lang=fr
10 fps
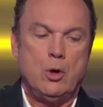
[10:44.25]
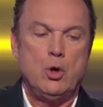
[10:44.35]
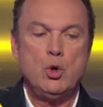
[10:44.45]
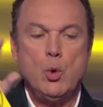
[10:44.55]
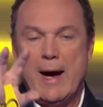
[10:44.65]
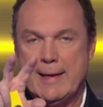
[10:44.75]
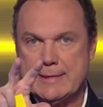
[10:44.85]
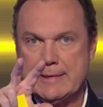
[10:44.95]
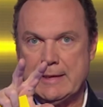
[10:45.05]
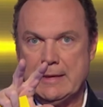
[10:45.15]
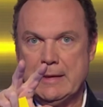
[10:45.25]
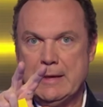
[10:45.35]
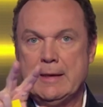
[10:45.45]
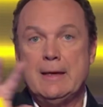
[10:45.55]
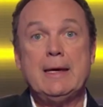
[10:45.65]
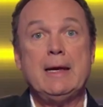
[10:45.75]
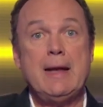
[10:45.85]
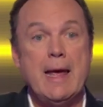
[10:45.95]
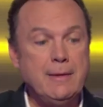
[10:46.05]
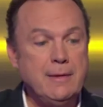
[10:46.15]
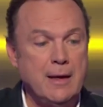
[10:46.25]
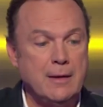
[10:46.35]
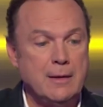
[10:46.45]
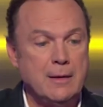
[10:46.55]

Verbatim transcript: l'Oise et l'Aisne,